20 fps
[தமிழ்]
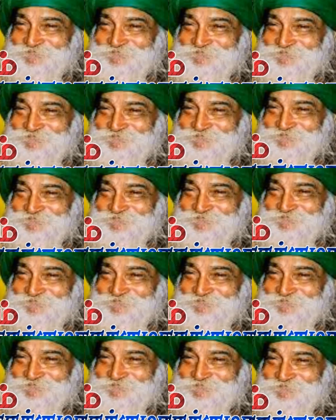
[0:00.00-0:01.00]
குமார்
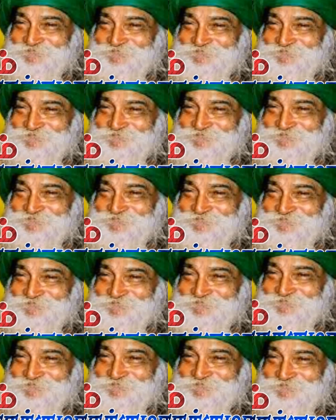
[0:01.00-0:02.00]
ஜெய குரு
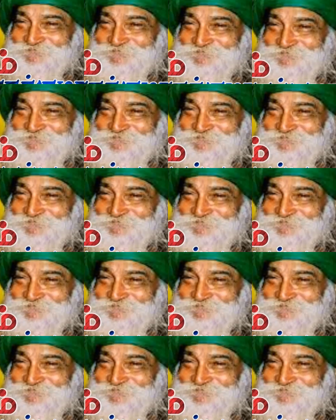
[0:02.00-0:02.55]
ராயா